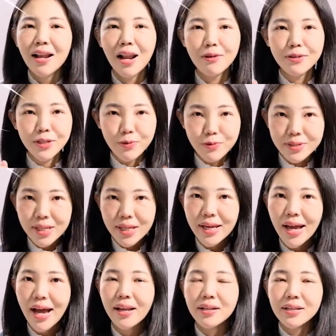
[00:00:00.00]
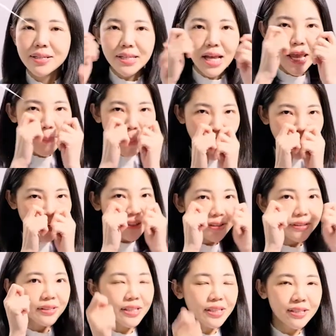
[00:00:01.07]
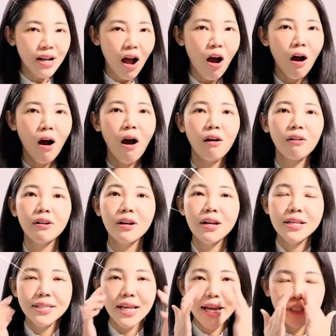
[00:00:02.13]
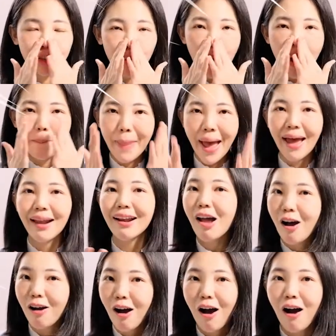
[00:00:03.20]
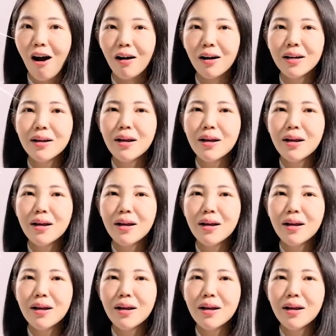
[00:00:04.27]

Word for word: แล้วสิวเซียนใช้แผ่นดึงออก ใช้ตัวแปะลอกออก